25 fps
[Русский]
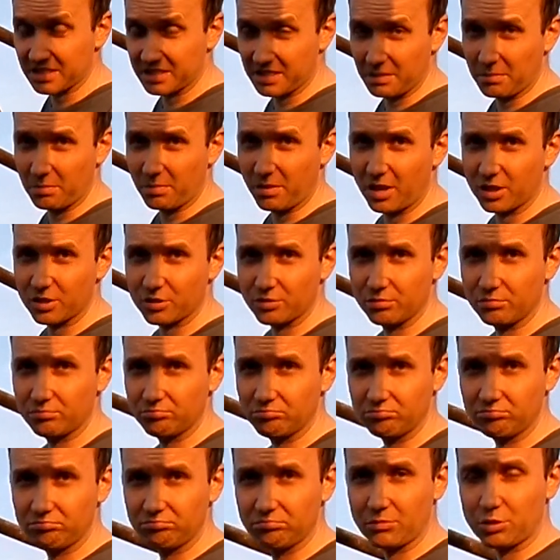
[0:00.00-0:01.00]
за башню.
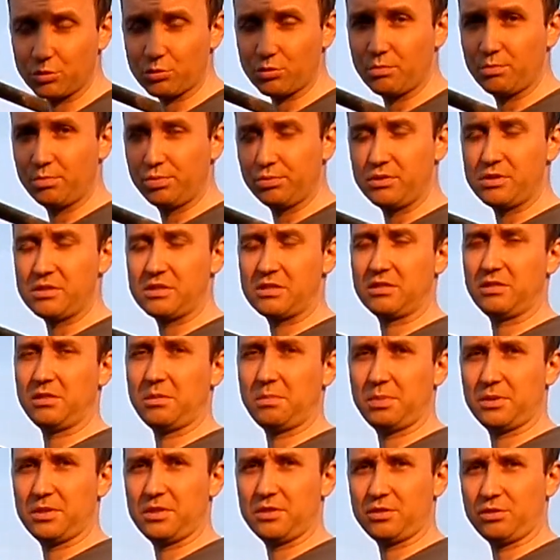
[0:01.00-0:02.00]
Что будет с,
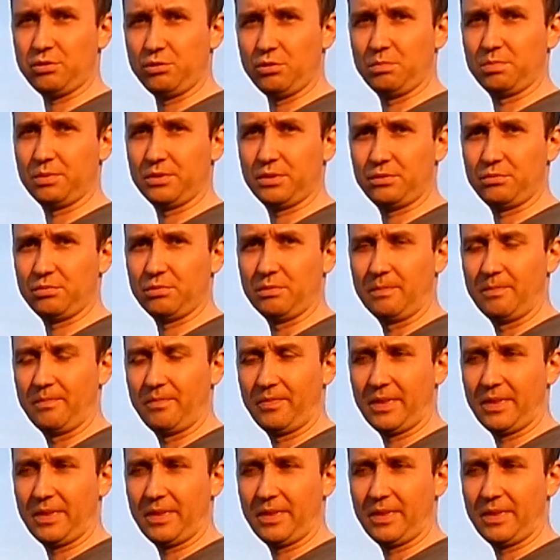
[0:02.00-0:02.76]
лопастью?